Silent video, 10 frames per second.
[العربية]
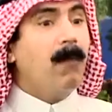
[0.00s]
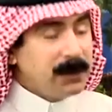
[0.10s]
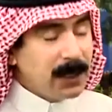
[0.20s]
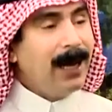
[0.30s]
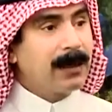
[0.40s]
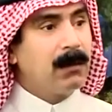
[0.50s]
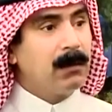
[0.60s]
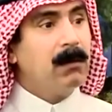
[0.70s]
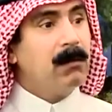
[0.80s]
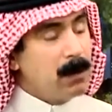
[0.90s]
مشاكل
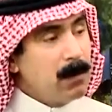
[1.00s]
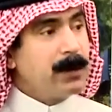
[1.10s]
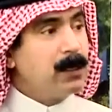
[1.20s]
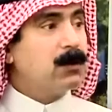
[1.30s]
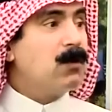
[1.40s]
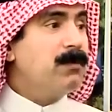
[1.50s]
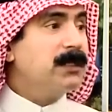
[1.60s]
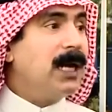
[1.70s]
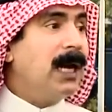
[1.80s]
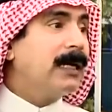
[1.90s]
صحيح مشاكل
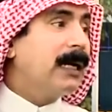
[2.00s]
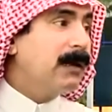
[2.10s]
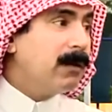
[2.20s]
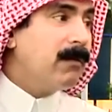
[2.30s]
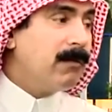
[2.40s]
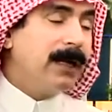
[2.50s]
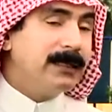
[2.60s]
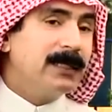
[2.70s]
مسبقه مع الشخص نفسه مع